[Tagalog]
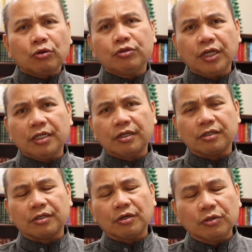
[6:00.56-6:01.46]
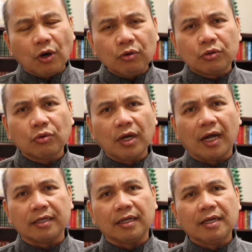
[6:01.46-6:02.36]
to Jesus, go to
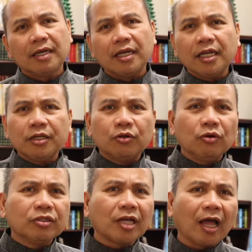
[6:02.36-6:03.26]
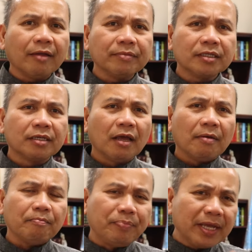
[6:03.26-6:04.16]
God. In good times,
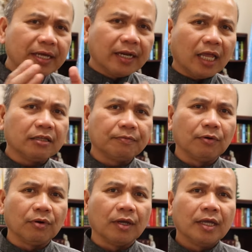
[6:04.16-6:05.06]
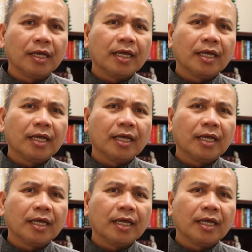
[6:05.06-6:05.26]
be grateful.